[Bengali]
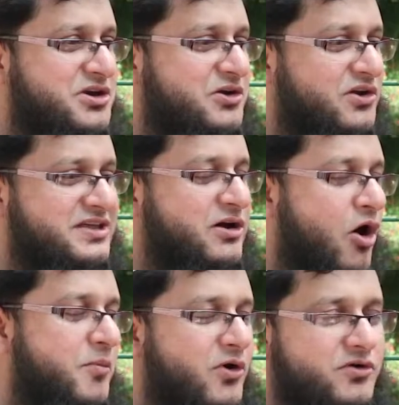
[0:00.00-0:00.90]
তৈরি হলো যেটা
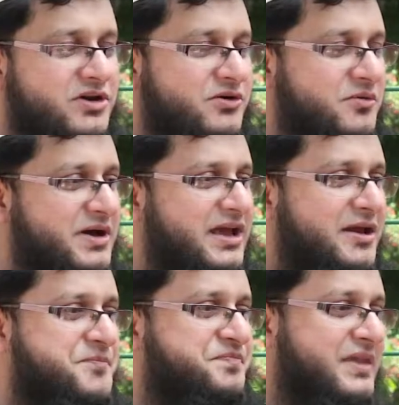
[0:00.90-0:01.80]
অবর্ণনীয় মানে
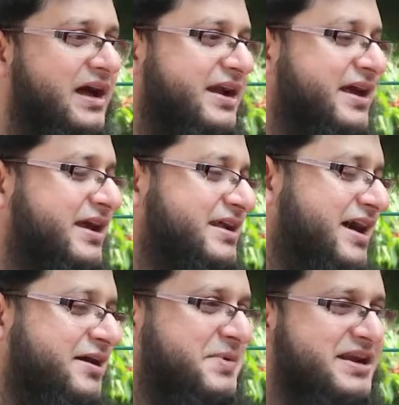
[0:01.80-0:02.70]
এটা
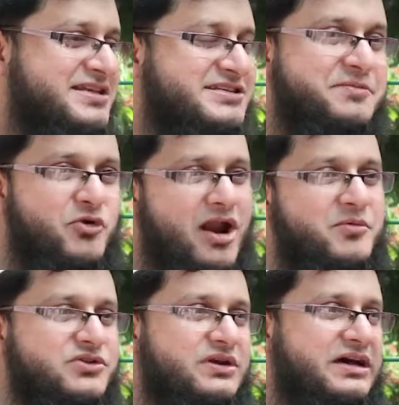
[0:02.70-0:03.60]
এটা মানে ডিসক্রাইব
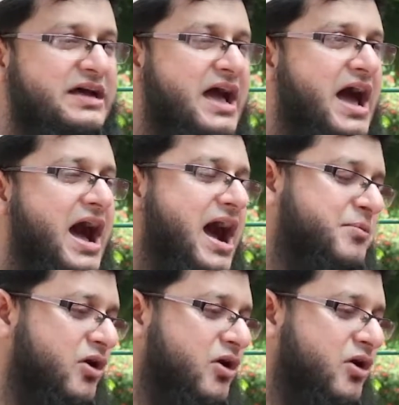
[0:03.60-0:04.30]
করার মতো না আর